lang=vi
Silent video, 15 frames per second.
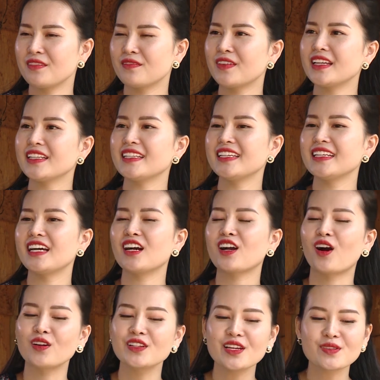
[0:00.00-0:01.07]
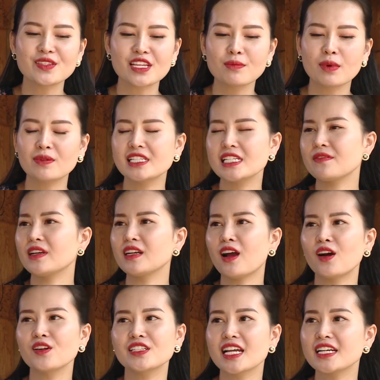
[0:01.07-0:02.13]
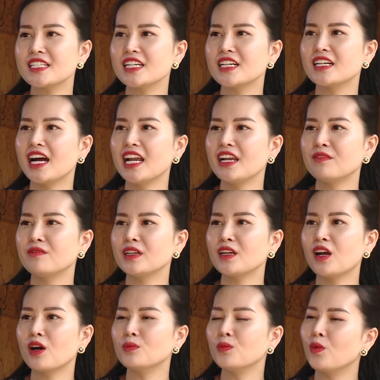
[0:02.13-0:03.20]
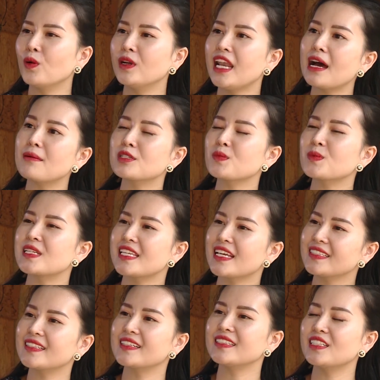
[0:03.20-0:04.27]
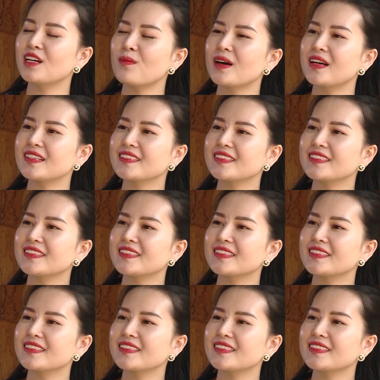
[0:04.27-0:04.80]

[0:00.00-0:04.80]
Vậy thì à, có điều gì mà bác sĩ vẫn còn trăn trở hay là vẫn còn muốn làm trong thời gian tới không ạ?